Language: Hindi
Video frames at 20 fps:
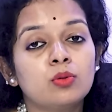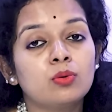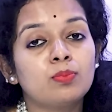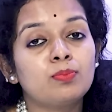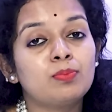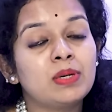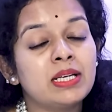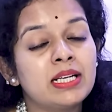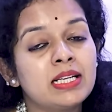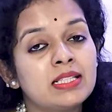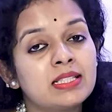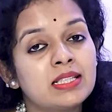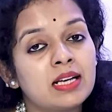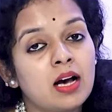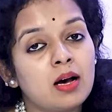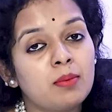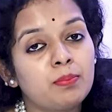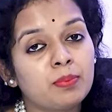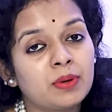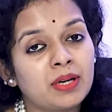तो प्लीज़
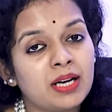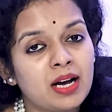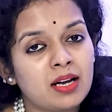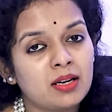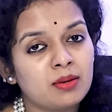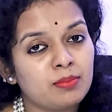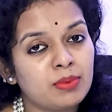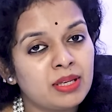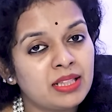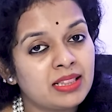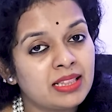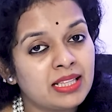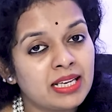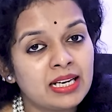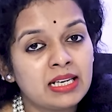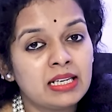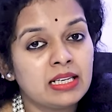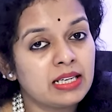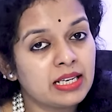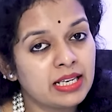आप कान में
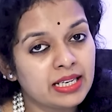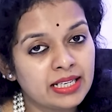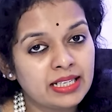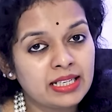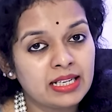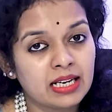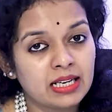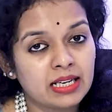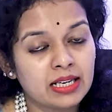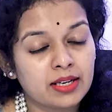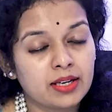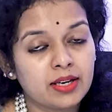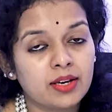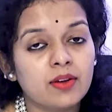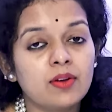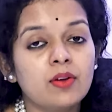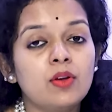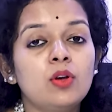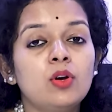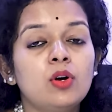तेल नहीं
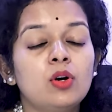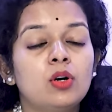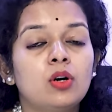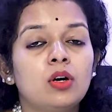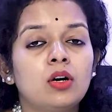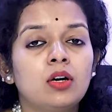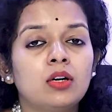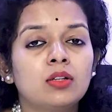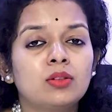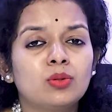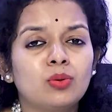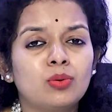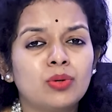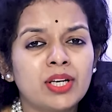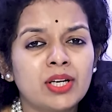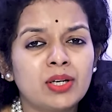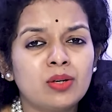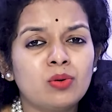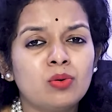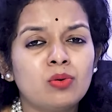डालेंगे और
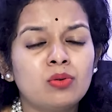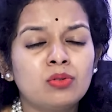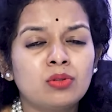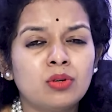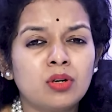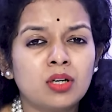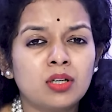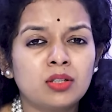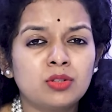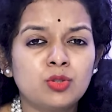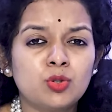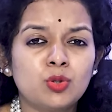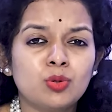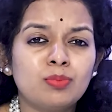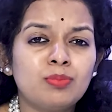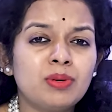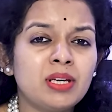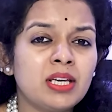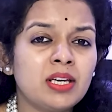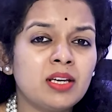थोड़े लोग
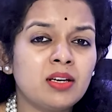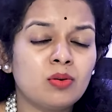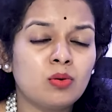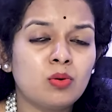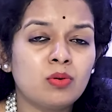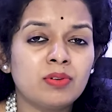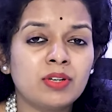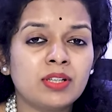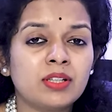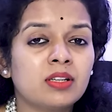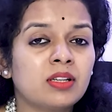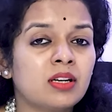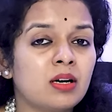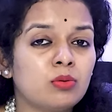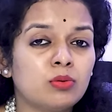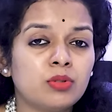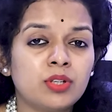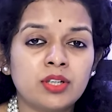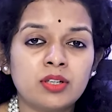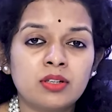जो भी ओवर द
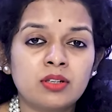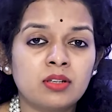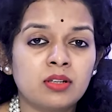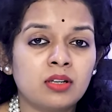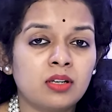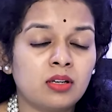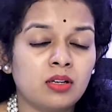काउंटर